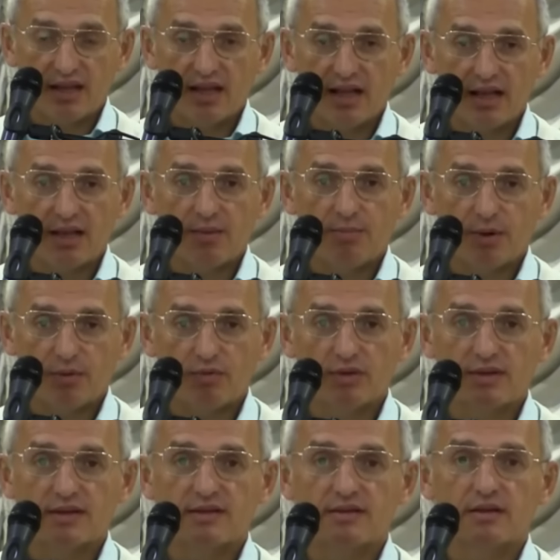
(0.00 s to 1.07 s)
энергия
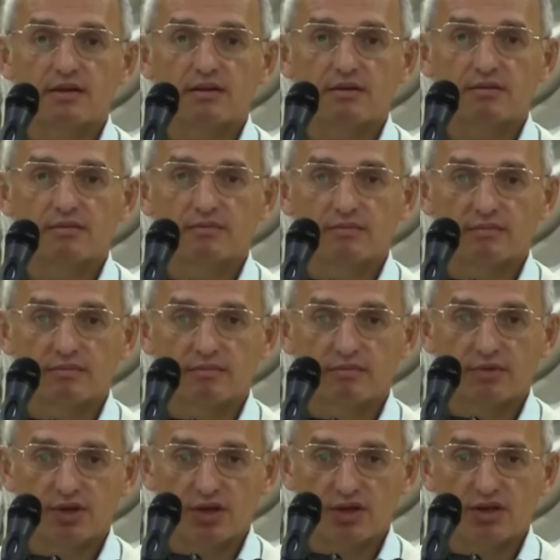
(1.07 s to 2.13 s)
покоцать всех.
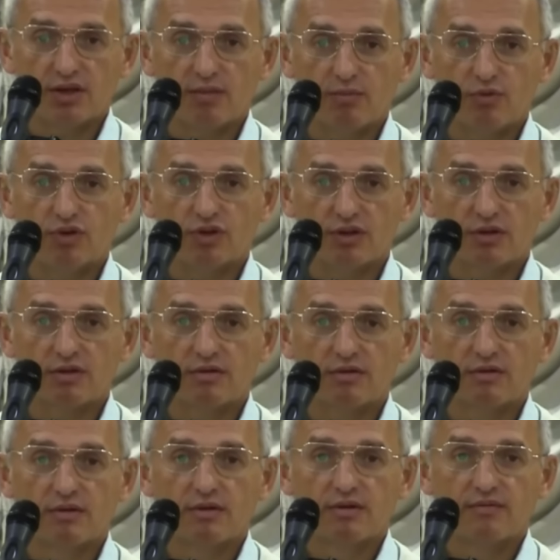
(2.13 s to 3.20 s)
Женщина может
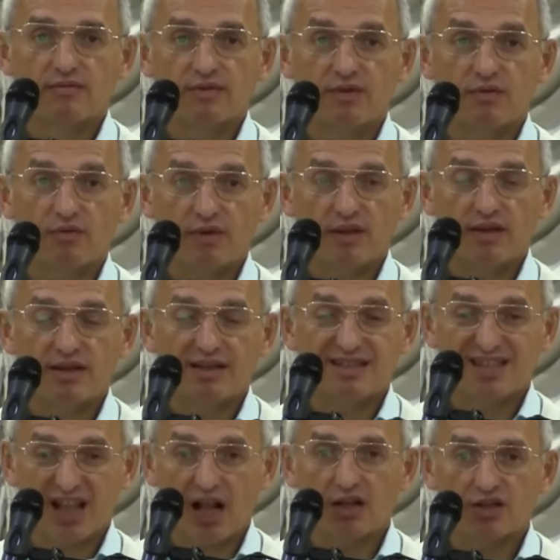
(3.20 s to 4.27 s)
в нее войти. Это
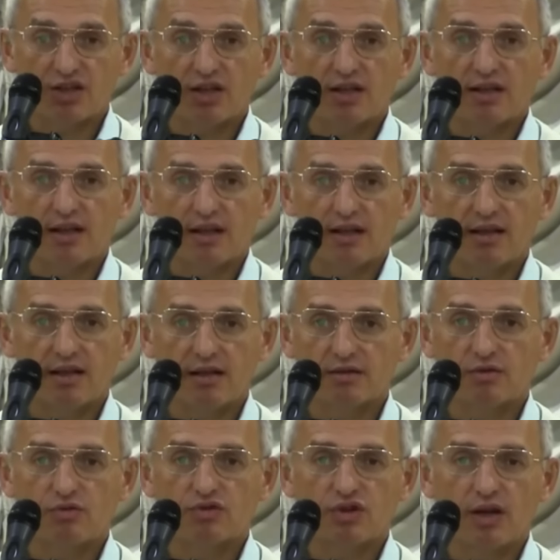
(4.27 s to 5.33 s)
страшная энергия,
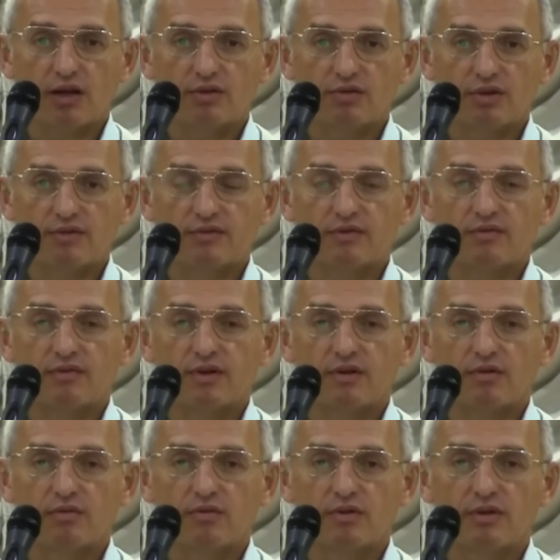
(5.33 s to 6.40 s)
разрушающая все
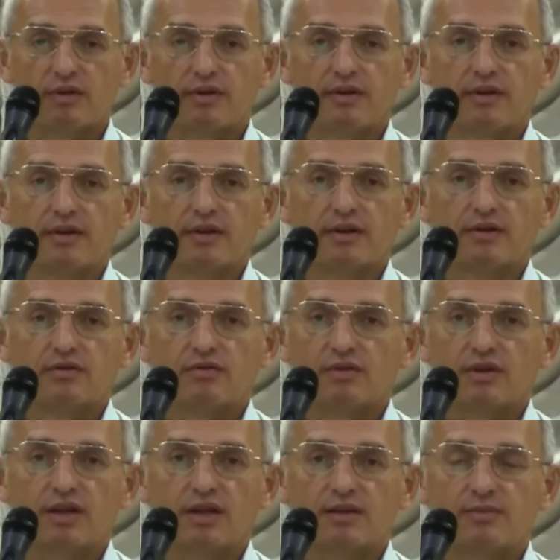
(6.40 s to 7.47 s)
вокруг. Но
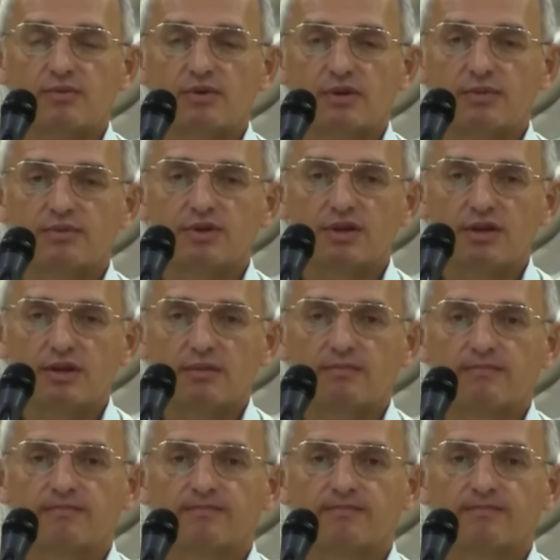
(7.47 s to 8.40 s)
это не способ жить.